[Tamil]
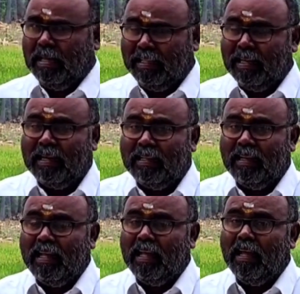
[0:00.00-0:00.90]
இந்த
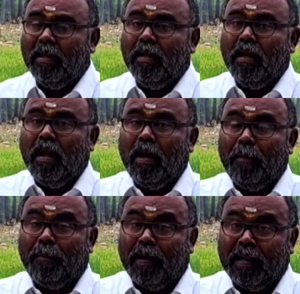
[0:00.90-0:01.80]
இடத்திலே
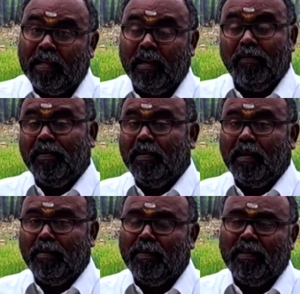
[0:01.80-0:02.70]
பனையளவு
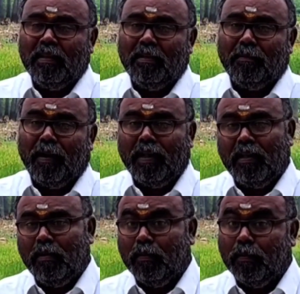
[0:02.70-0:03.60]
என்பது
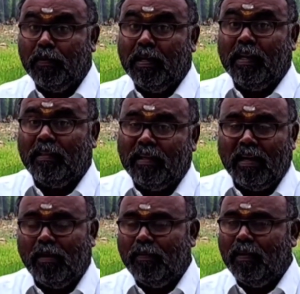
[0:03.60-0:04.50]
பனையின் உயரத்தின்
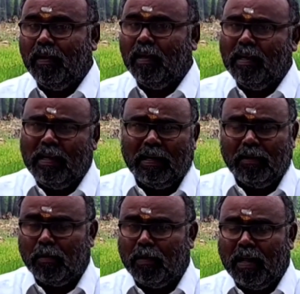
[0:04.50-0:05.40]
அளவு என்று
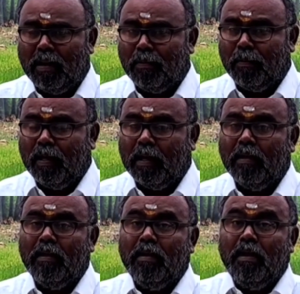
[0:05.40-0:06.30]
எடுத்துக்கொண்டாலும் கூட
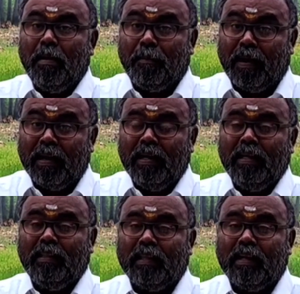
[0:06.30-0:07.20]
பனை
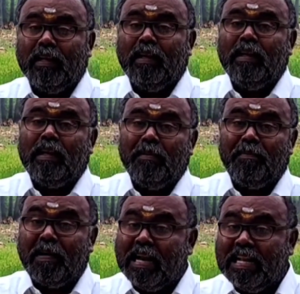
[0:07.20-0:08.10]
தருகின்ற
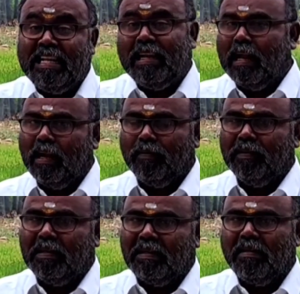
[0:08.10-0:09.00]
பலனின்
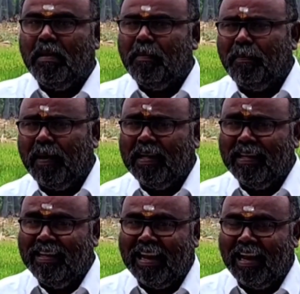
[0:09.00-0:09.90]
அளவு
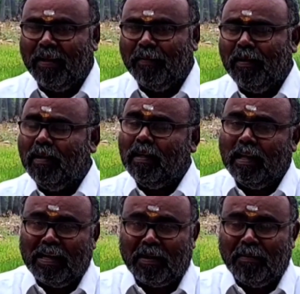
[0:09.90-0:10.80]
பயனின் அளவு
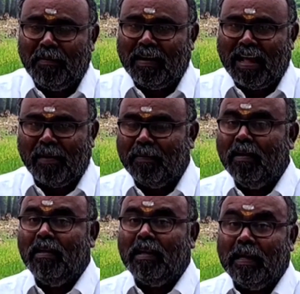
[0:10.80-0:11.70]
என்றும் நாம்
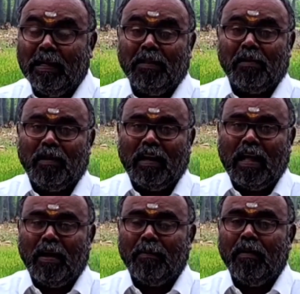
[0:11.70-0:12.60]

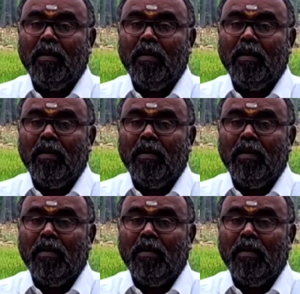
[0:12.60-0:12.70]
எடுத்துக்கொள்ளலாம்